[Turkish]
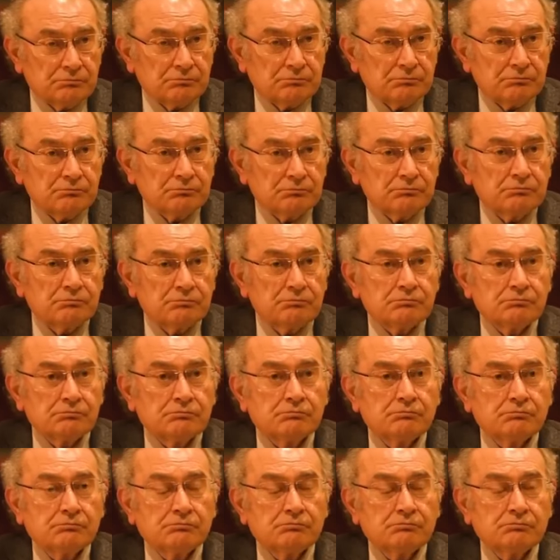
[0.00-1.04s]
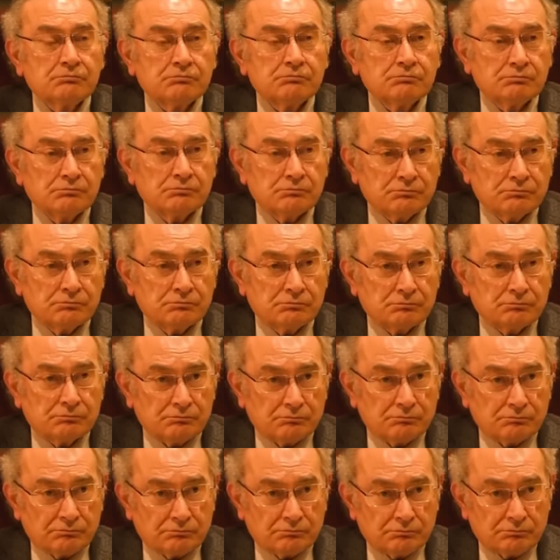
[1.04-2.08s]
Bir kişinin hiçbir şeye hayır
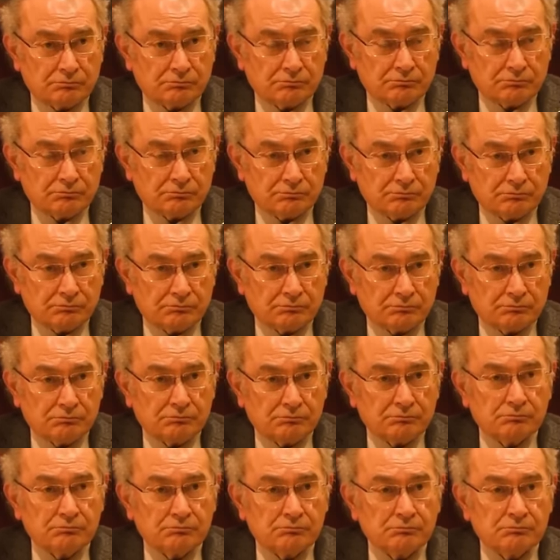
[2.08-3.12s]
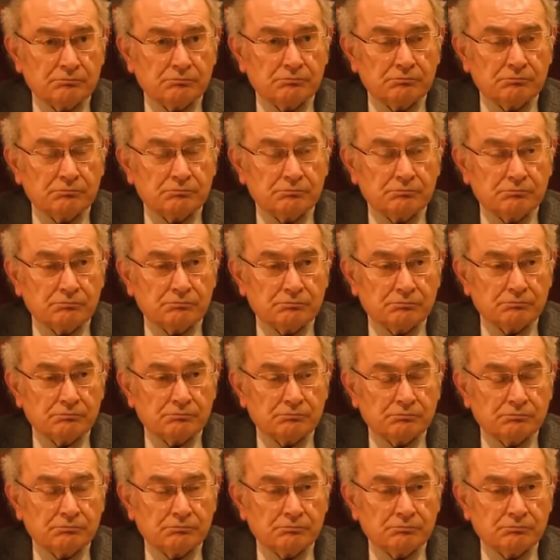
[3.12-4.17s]
diyememesi ve kendine bir kimlik
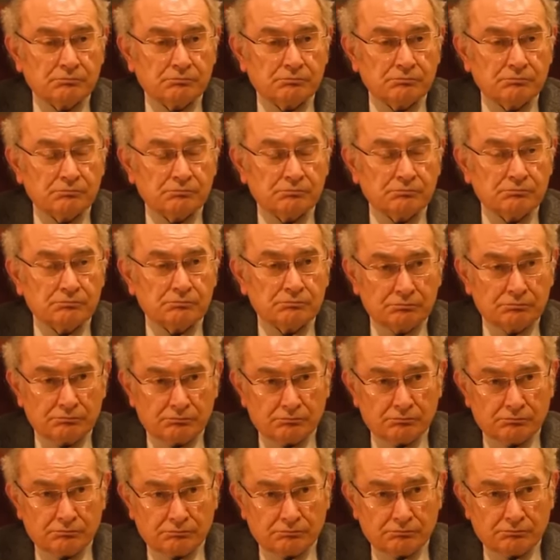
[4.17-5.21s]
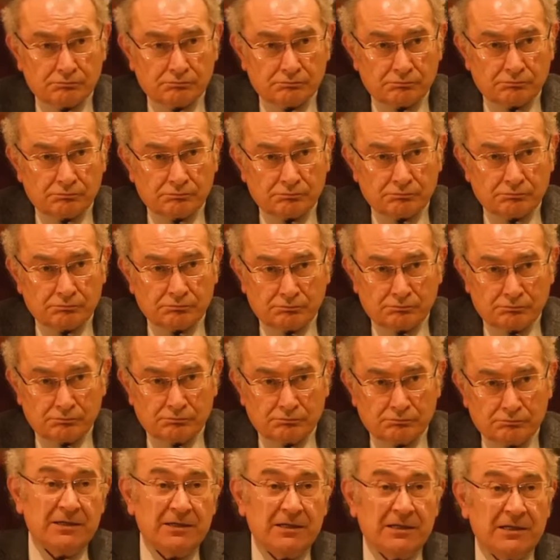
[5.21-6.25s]
kazandıramamasının en büyük sebebi nedir?
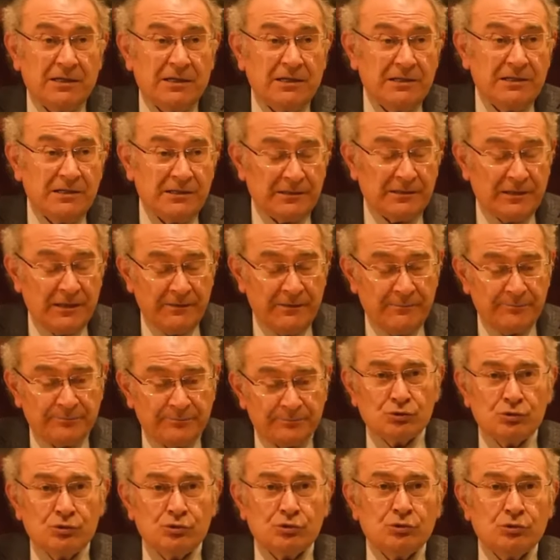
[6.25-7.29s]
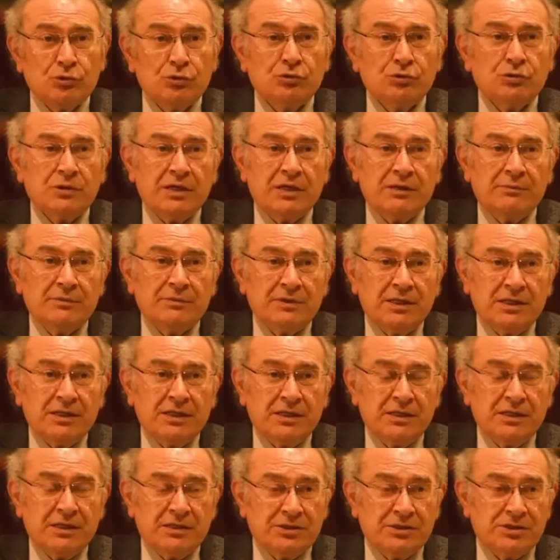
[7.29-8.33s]
Genellikle çocukluk
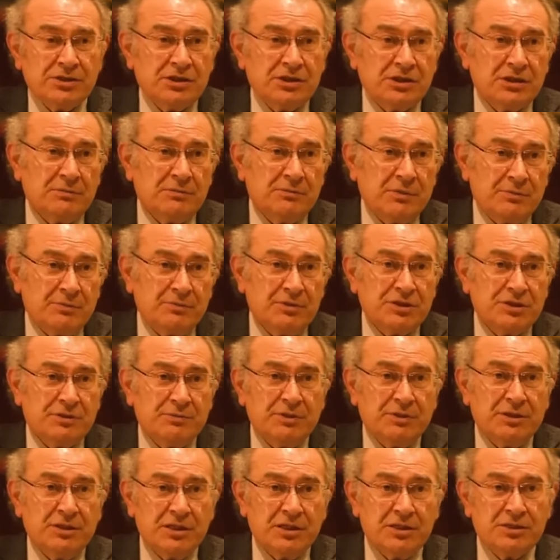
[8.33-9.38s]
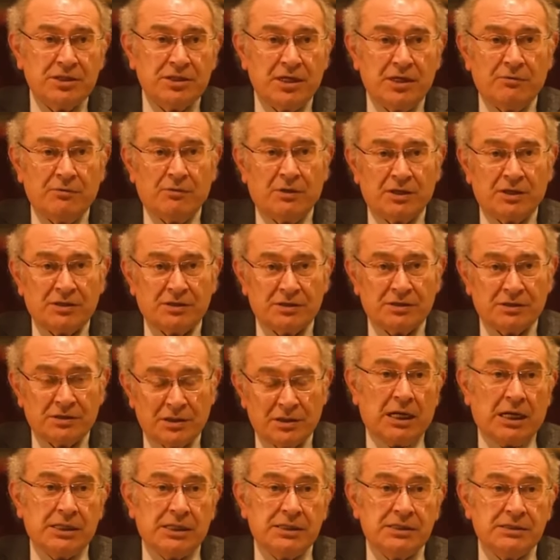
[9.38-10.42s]
dönemindeki yetiştirilme biçiminde şey
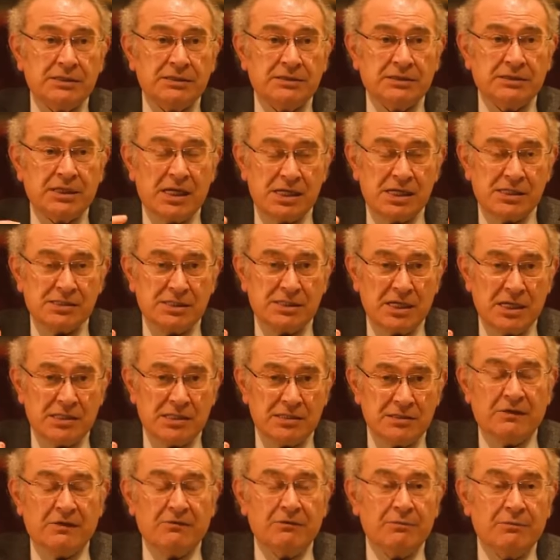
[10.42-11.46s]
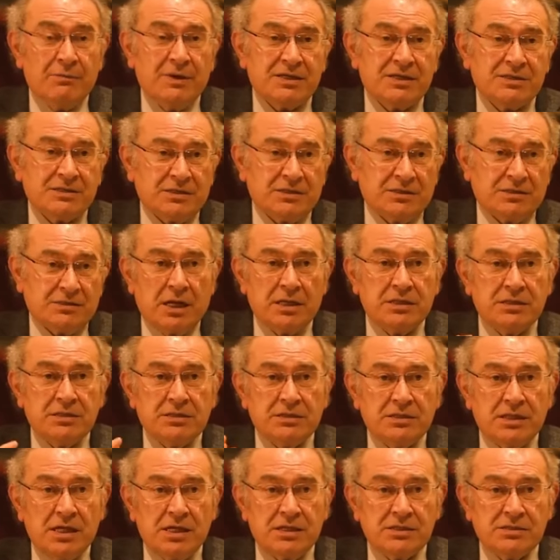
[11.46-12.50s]
vardır. Hayır dersen sevilmezsin.
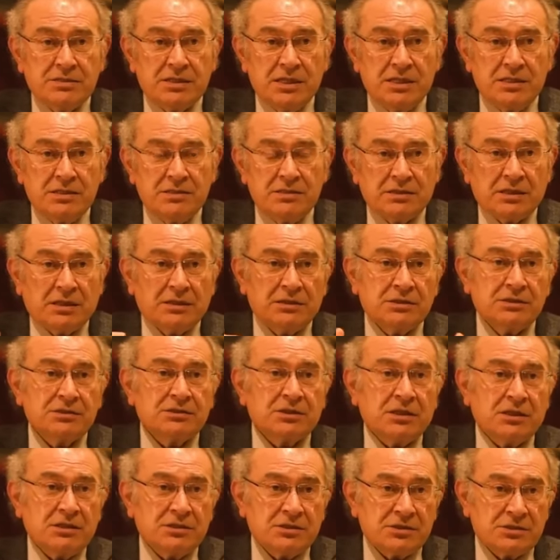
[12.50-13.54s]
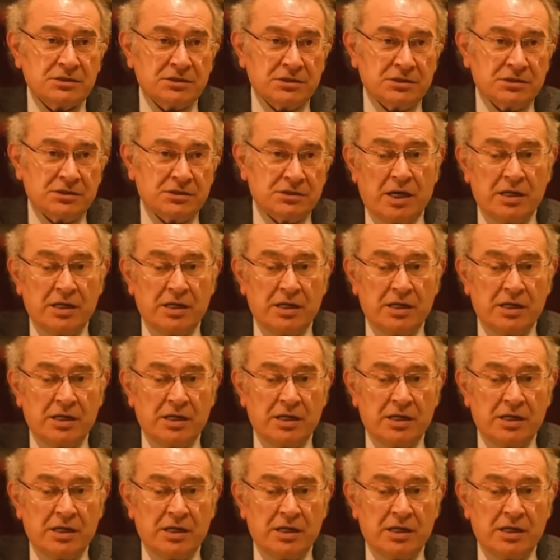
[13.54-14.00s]
Hayır dersen yalnız kalırsın.